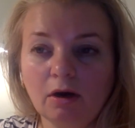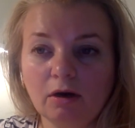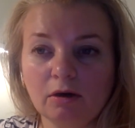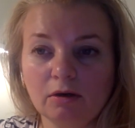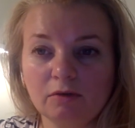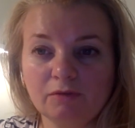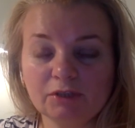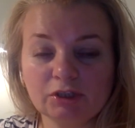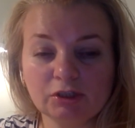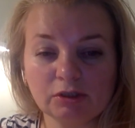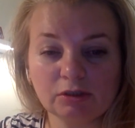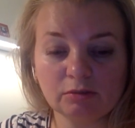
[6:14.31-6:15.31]
Э,
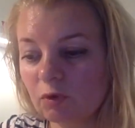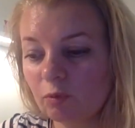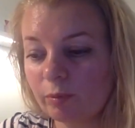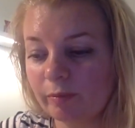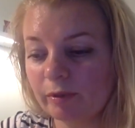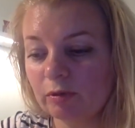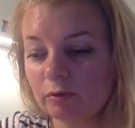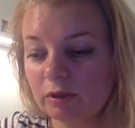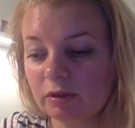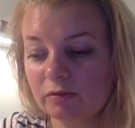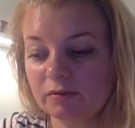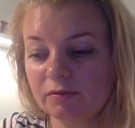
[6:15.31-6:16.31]
фашиста Упомянула
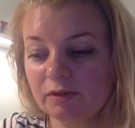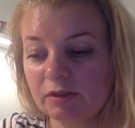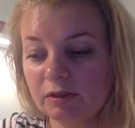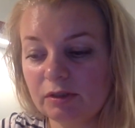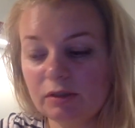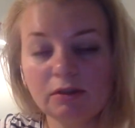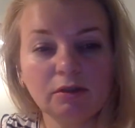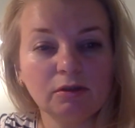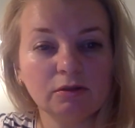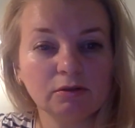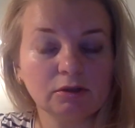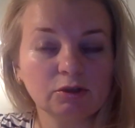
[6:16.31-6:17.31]
это в своей
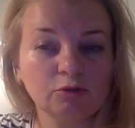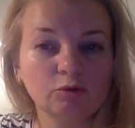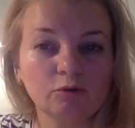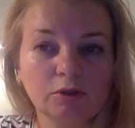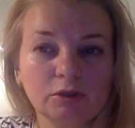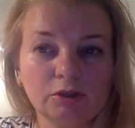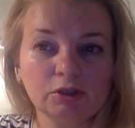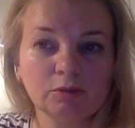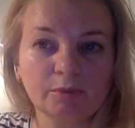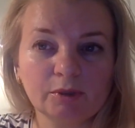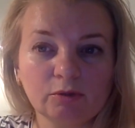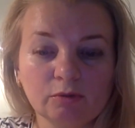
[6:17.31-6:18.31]
книге, за что ее,
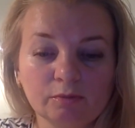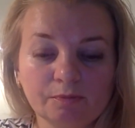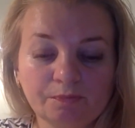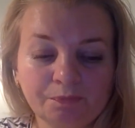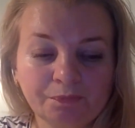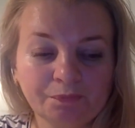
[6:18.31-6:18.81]
конечно, потом